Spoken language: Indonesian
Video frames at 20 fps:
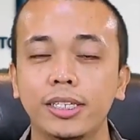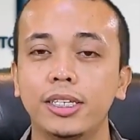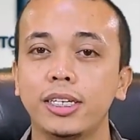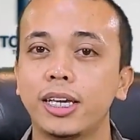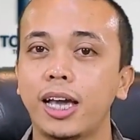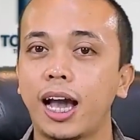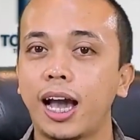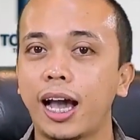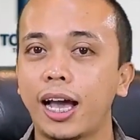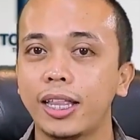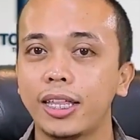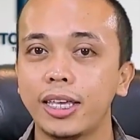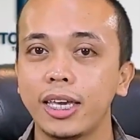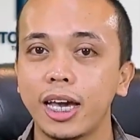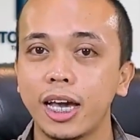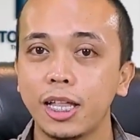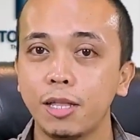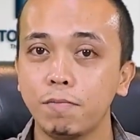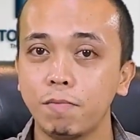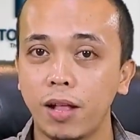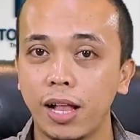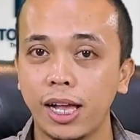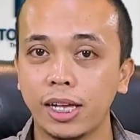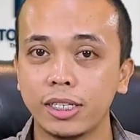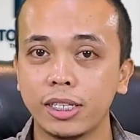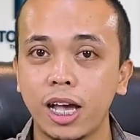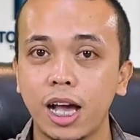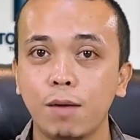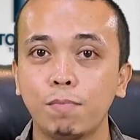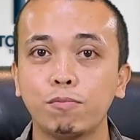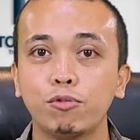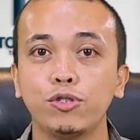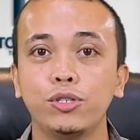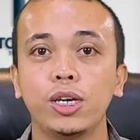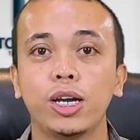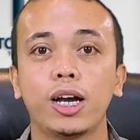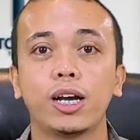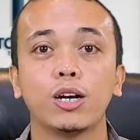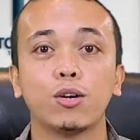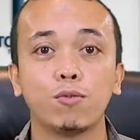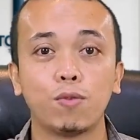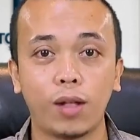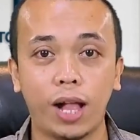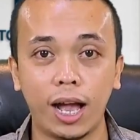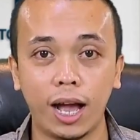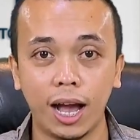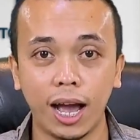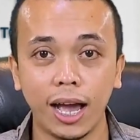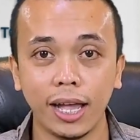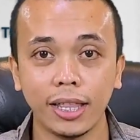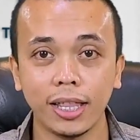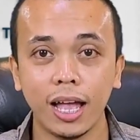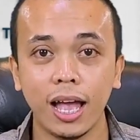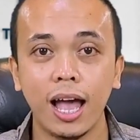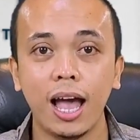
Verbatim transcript: Jika kalian merasa punya kekurangan